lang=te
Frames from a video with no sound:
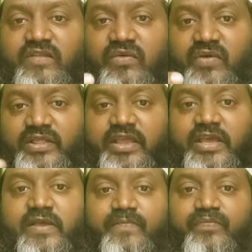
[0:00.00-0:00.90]
చేసే
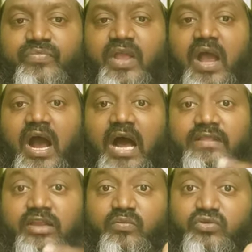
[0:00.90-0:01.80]
వ్యక్తికి
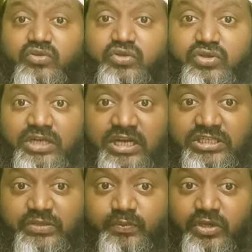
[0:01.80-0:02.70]
అతని ముందు
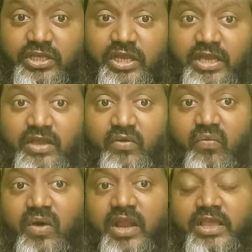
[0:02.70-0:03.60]
నడిచిపోయే
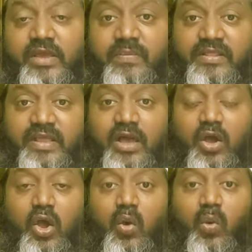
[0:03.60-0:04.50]
వారికి మధ్య
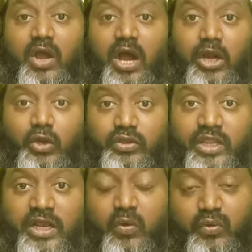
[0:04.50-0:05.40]
ఒక అడ్డు
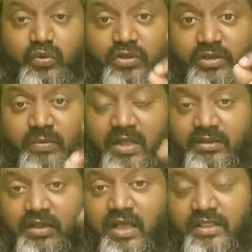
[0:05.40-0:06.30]
తెరగా ఉంటుంది మా
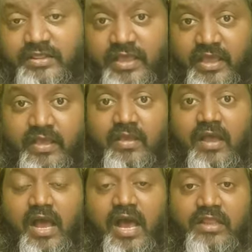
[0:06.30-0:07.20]
అంతే
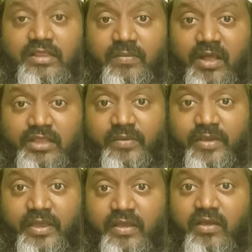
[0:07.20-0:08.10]
అంత
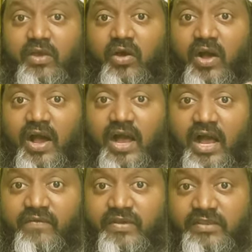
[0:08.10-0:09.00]
మాత్రమే
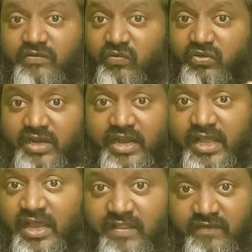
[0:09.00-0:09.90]
ఆ వ్యక్తి
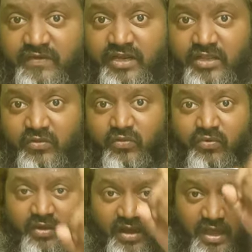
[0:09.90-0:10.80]
సూత్రాన్ని ఆరాధించట్లేదు
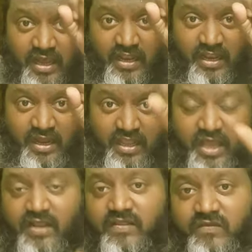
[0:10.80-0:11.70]
అల్లానే
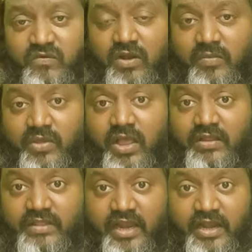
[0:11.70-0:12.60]
ఆరాధిస్తున్నాం
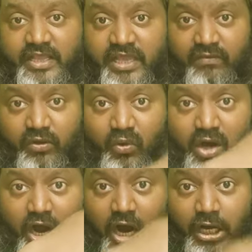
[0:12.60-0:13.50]
దాన్ని కేవలం
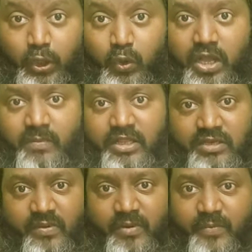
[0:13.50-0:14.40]
ఒక అడ్డుగా
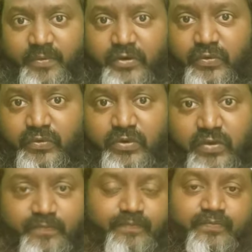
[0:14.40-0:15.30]
మాత్రమే మనం
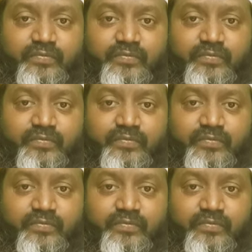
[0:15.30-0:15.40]
పెట్టుకుంటున్నాం